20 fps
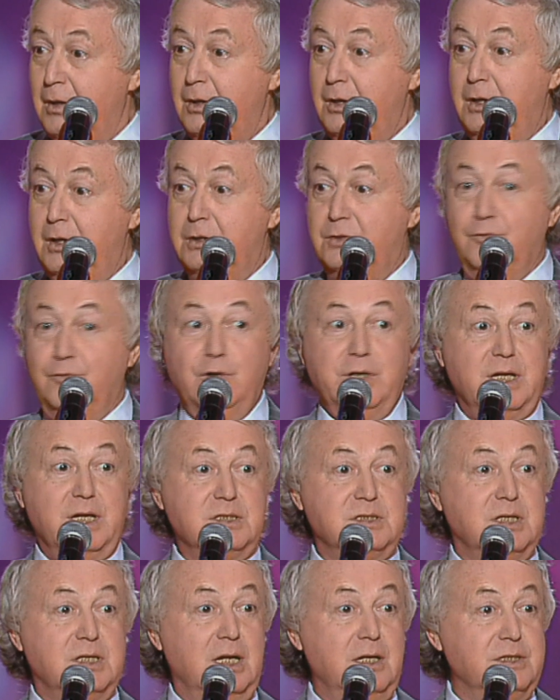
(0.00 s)
И двое
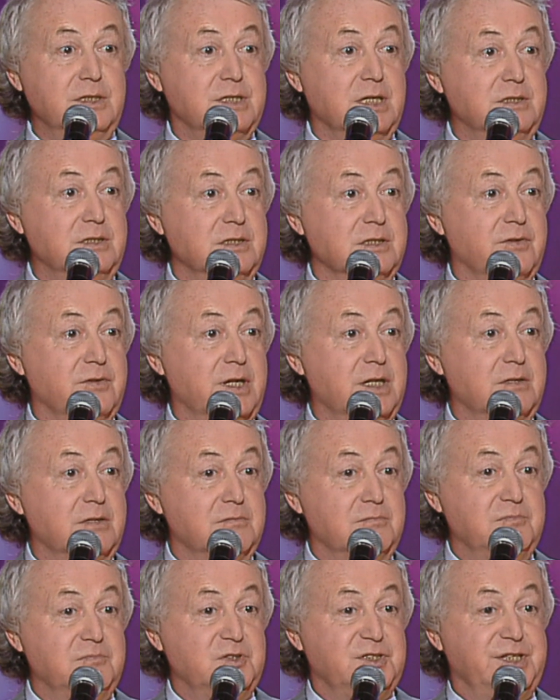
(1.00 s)
остались, один говорит,
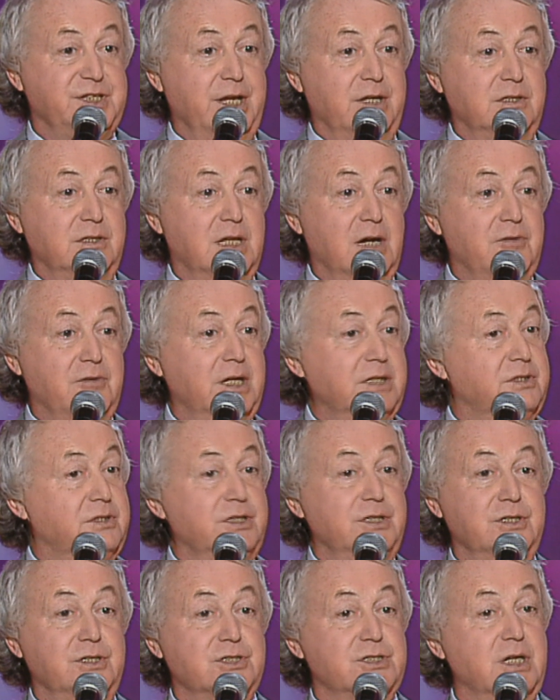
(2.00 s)
Сень, давай
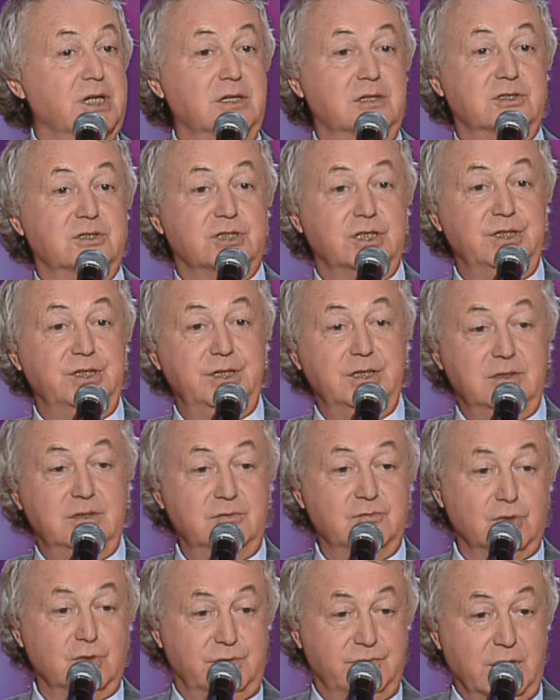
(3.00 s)
ты езжай к жене,
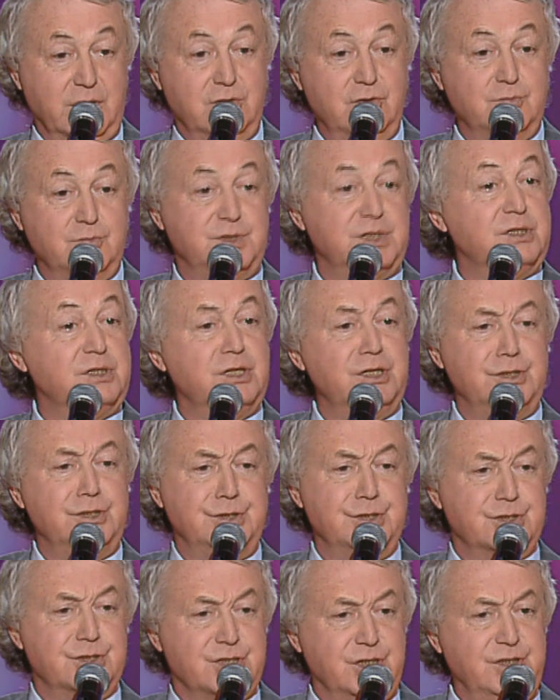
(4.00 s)
вот вернемся, ты
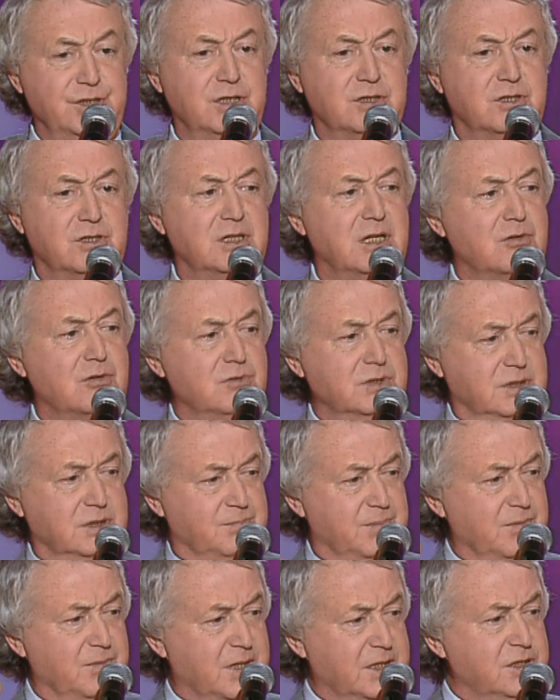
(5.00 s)
иди к жене, ты такой
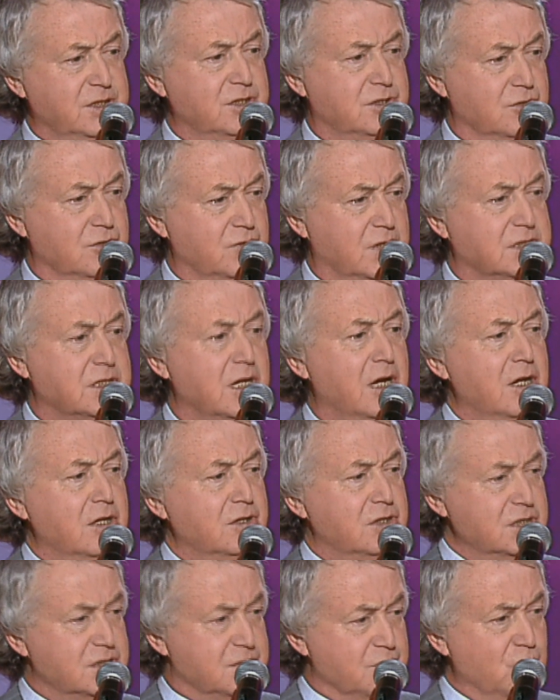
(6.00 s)
дипломатичный у нас,
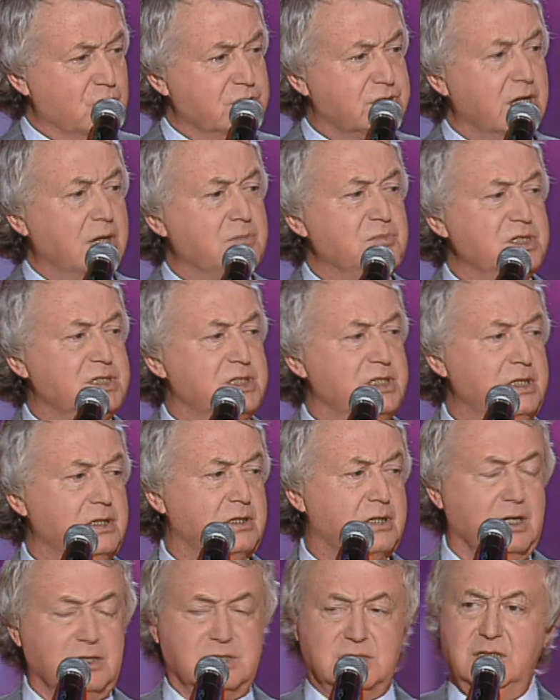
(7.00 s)
ты сможешь ей
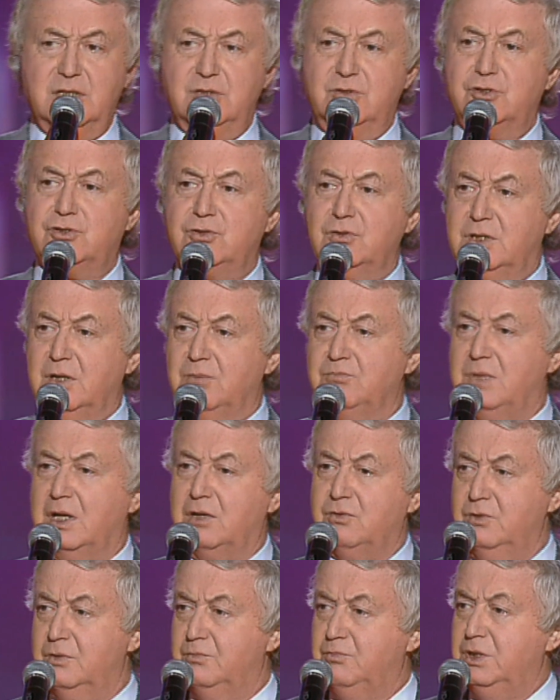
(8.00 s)
объяснить, как следует, что там
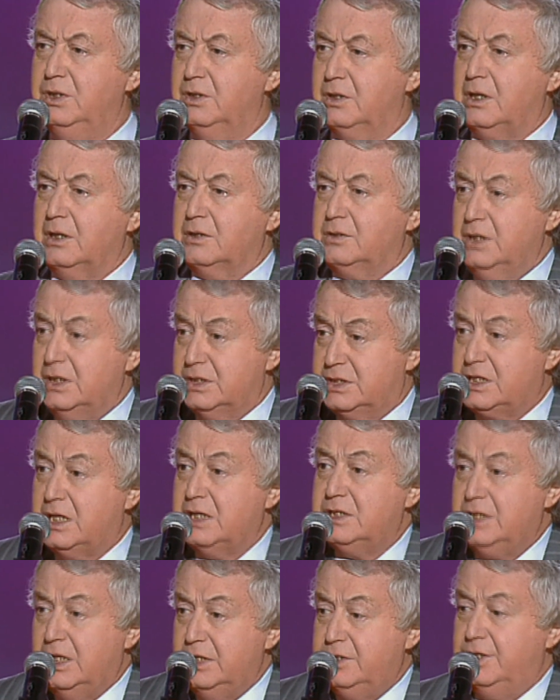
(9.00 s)
такое было, как надо
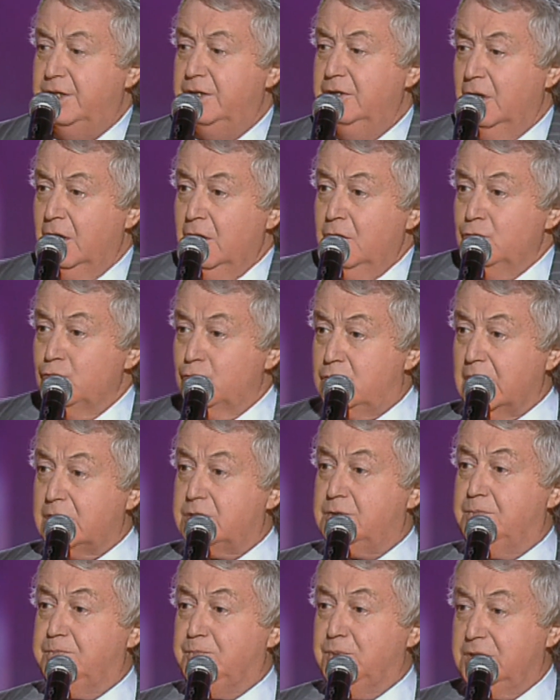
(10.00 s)
сказать ей, ну
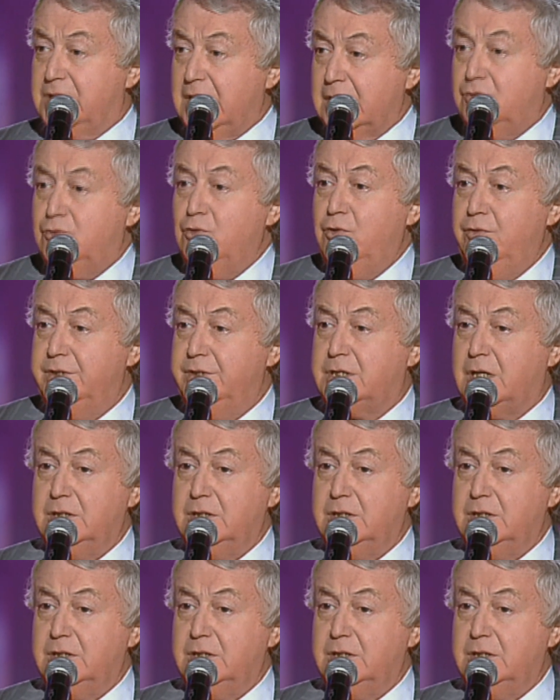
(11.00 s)
как подготовить